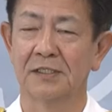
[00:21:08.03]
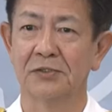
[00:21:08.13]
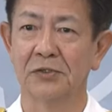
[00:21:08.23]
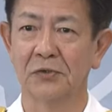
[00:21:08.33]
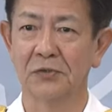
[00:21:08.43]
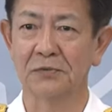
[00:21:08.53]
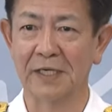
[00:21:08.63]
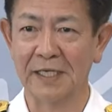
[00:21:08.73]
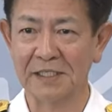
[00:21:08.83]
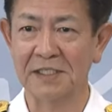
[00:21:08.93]
それを
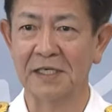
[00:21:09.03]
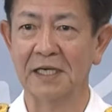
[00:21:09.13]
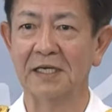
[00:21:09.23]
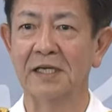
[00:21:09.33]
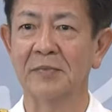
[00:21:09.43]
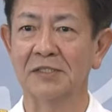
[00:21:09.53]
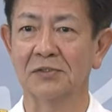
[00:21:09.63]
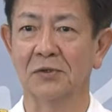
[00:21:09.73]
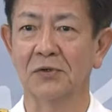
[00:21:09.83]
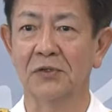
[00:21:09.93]
裏返しで考えます
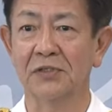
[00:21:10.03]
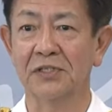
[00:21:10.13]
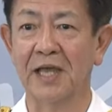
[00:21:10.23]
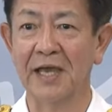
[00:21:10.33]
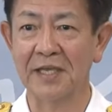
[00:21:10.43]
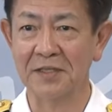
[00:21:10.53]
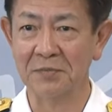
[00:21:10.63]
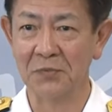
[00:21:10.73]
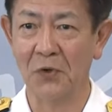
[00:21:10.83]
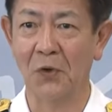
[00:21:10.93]
と隊員
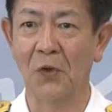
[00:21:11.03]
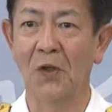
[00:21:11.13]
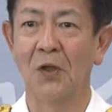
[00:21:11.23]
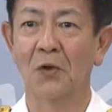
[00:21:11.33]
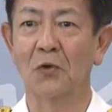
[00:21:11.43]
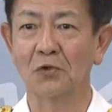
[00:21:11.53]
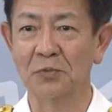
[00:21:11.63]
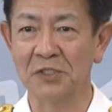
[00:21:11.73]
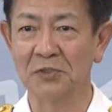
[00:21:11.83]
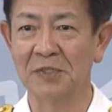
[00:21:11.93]
も
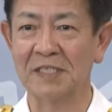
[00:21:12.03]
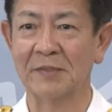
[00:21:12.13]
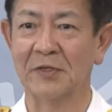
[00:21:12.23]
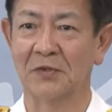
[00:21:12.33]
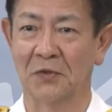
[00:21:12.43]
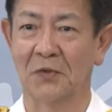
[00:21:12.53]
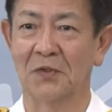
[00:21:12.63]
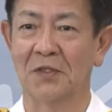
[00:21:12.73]
国民の皆様の